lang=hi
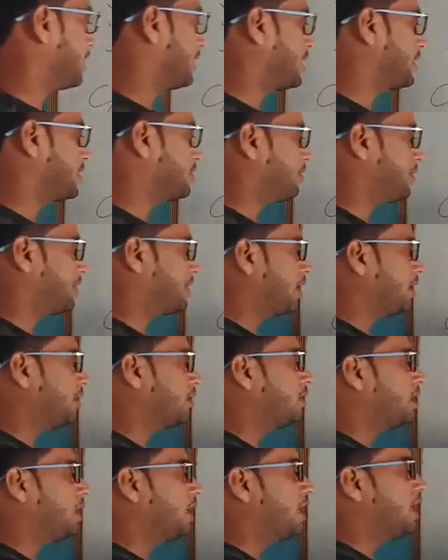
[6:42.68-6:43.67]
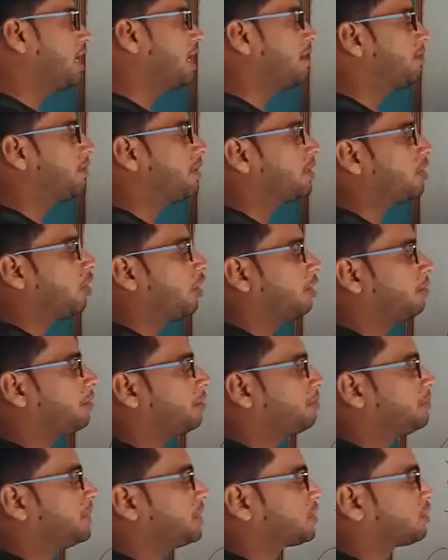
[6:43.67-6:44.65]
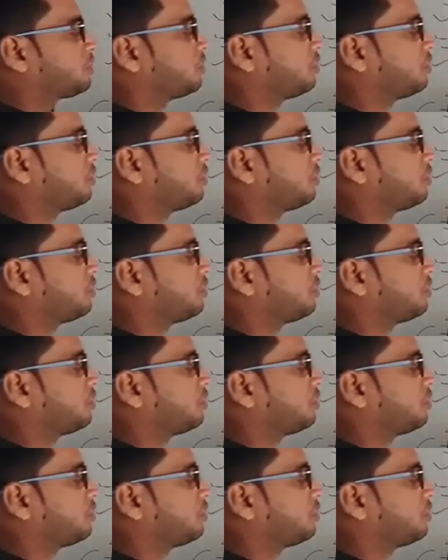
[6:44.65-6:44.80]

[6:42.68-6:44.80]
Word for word: राष्ट्रपिता लवर ऑफ पीस